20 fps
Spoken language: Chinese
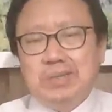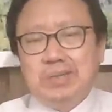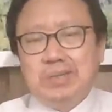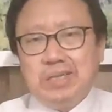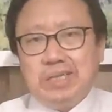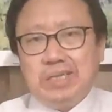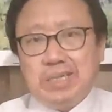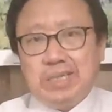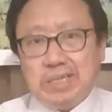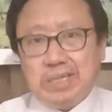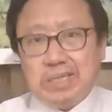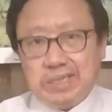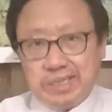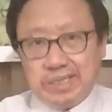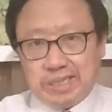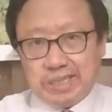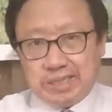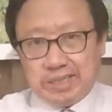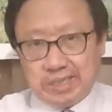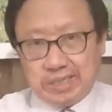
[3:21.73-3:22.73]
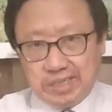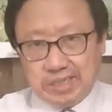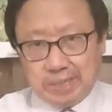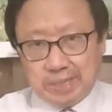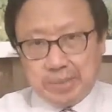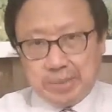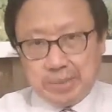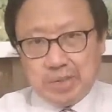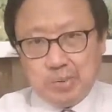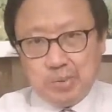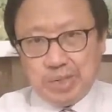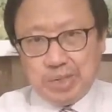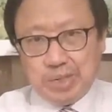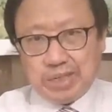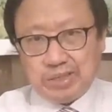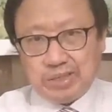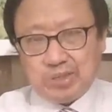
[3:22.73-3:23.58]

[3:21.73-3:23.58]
呃，一个一个一个评语啊，